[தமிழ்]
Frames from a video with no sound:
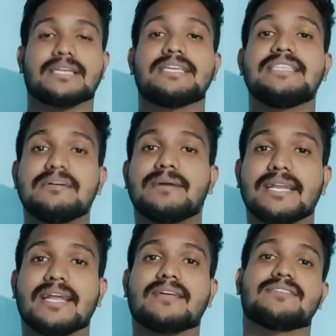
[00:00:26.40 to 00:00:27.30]
இந்த
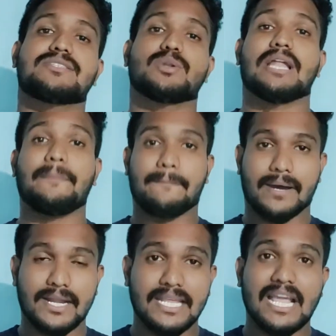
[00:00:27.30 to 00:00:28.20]
மாதிரியான விஷயம்லாம்
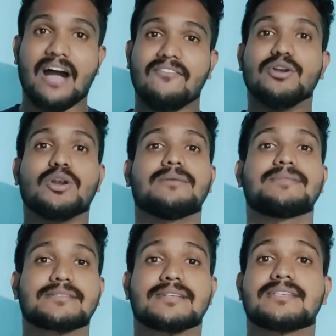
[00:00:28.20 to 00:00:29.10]
பண்ணி அவங்களோட
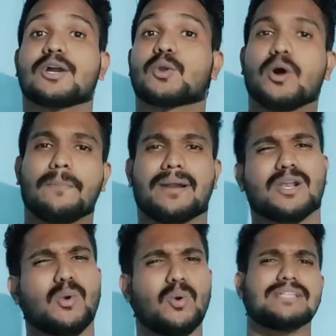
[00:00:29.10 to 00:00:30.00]
பிஸ்னஸை க்ரோ
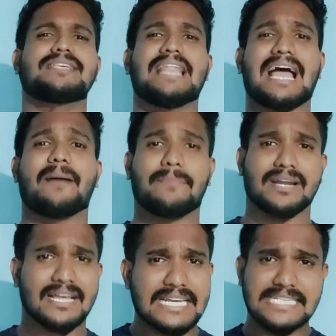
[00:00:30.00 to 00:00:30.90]
பண்ணுற ஒரு சில ஆப்பை
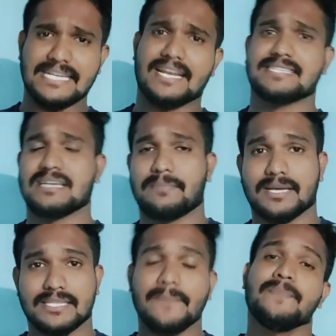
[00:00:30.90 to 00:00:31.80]
நான் ரீசெண்ட் டேஸாக
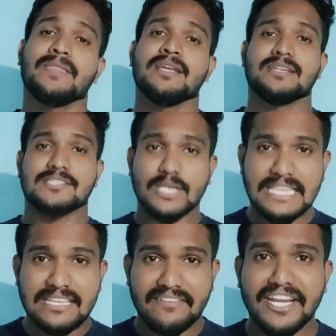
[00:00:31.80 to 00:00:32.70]
பார்த்தேன் ஸோ
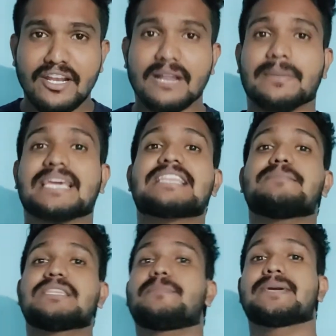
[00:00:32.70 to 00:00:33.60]
இந்த வீடியோவில் நம்ம எதை
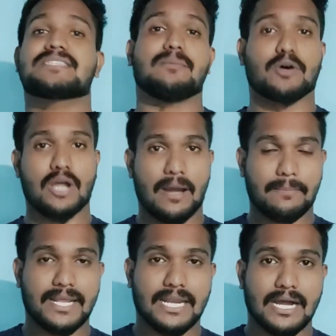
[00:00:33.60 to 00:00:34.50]
பற்றி பேச போகிறோம்
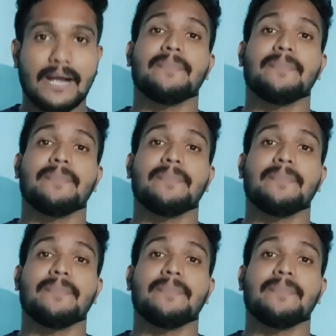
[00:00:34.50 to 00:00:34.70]
அப்படின்னா